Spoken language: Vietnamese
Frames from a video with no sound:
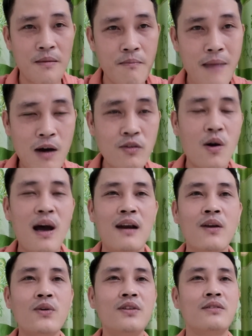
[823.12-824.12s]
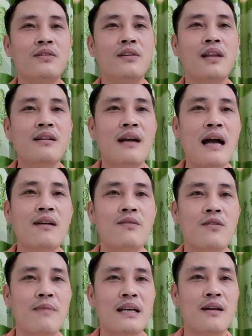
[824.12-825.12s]
bảo toàn luôn cho tất cả
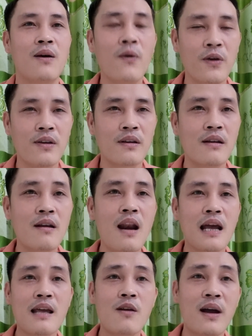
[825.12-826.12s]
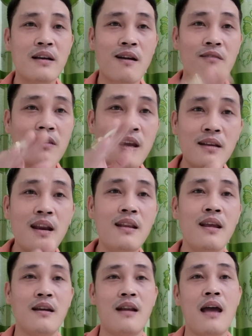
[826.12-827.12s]
cộng đồng mạng xã hội cái đó là cái quan trọng nhất đến
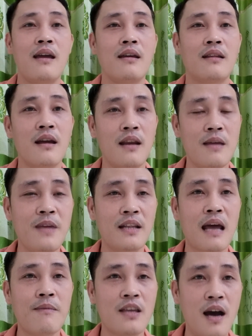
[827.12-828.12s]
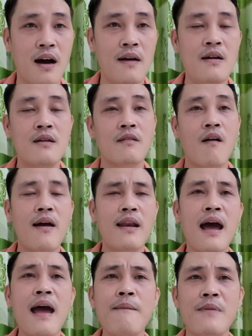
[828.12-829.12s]
thời đại thời điểm hiện tại bây giờ còn
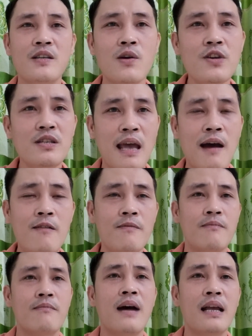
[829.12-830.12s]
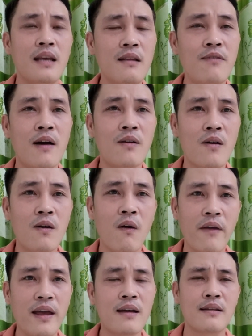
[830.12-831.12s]
ai mà xui xẻo mà dính vào nó
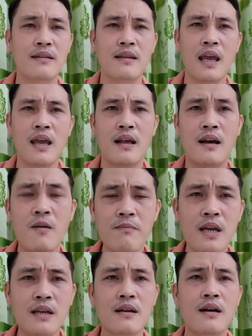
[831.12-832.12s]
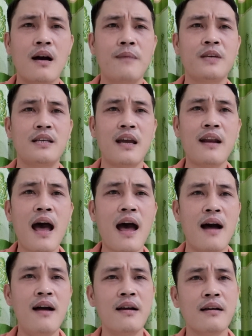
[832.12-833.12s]
rồi á thì không biết trường hợp gì xảy ra
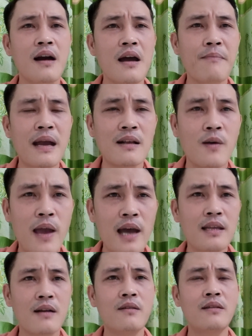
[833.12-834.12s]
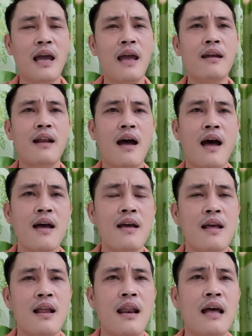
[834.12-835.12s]
người mạnh khỏe thì có thể là
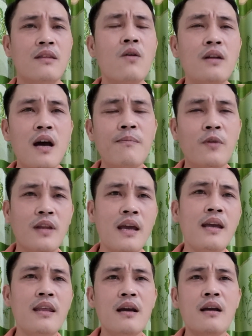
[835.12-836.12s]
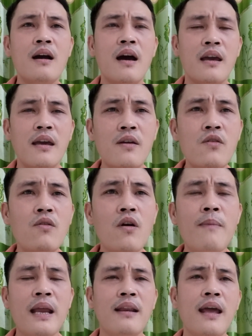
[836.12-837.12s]
là tốt hơn một tí nhưng người yếu có
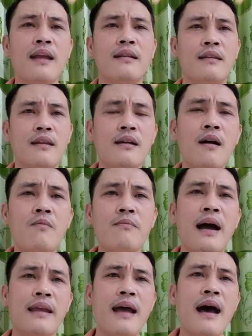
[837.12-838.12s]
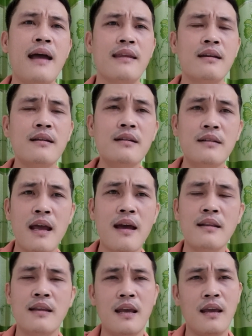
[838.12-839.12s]
bệnh nền những ông bà già những đứa
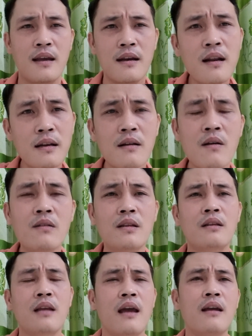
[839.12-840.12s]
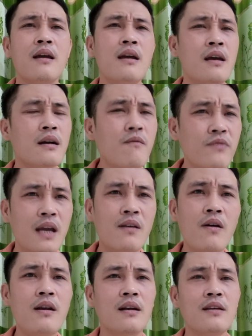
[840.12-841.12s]
trẻ thì rất có thể không thể
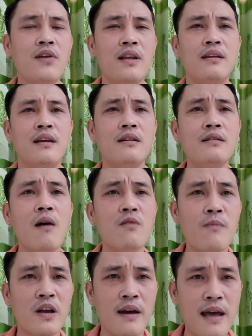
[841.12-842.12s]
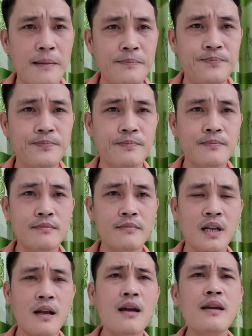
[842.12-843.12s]
nói được cái chuyện gì trước đâu mọi người ạ
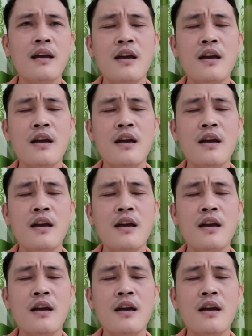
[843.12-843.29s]
đấy